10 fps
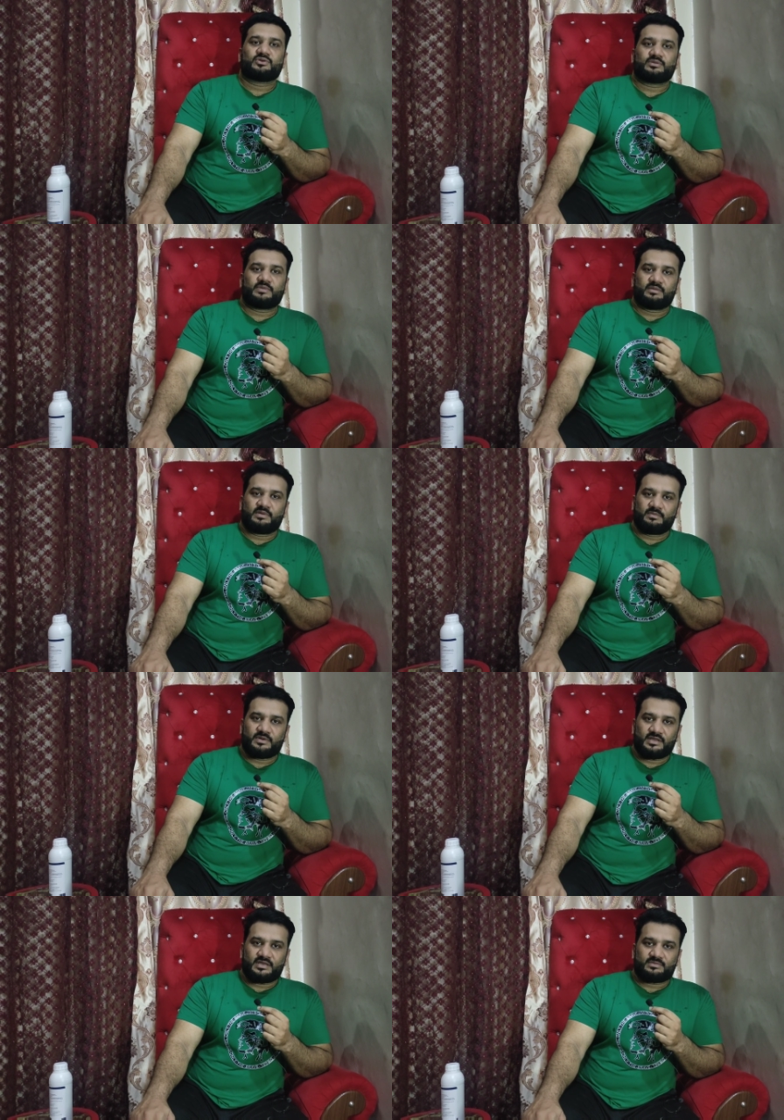जो जो मेरे भाई
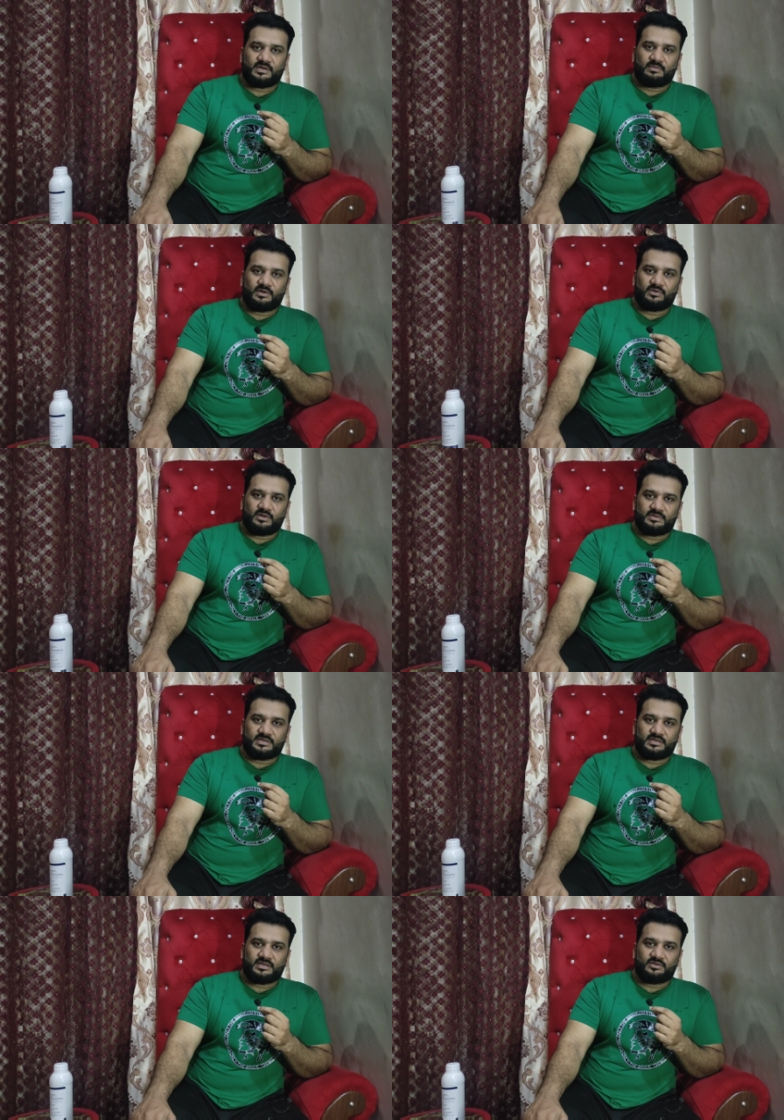परदेश में अल्लाह पाक उन्हें भी
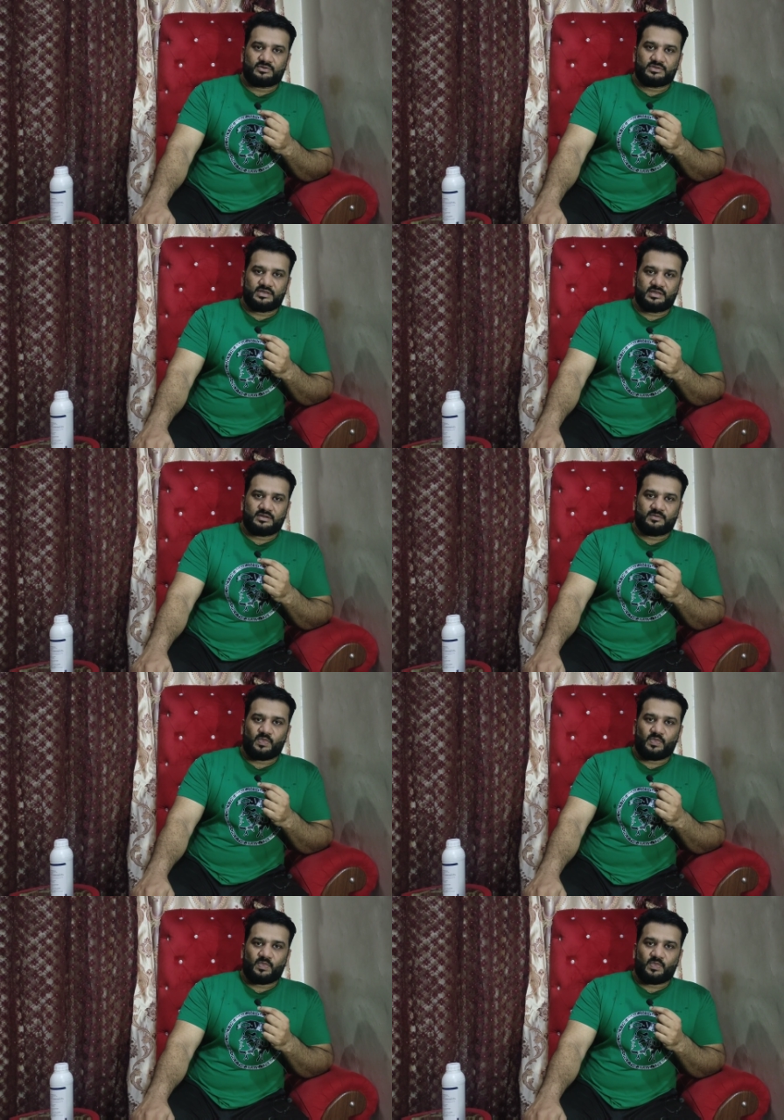सेहत तंदरुस्ती दे